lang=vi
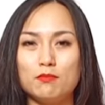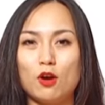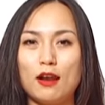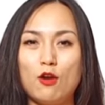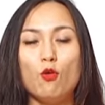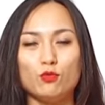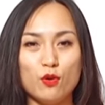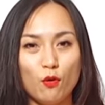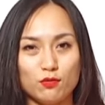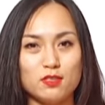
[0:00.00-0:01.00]
gọi là lổn
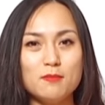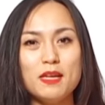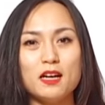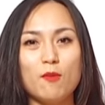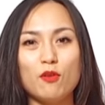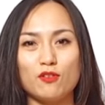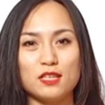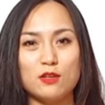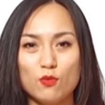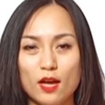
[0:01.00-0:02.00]
nhổn chứ mình không có
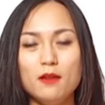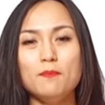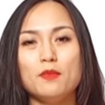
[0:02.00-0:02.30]
xay nhuyễn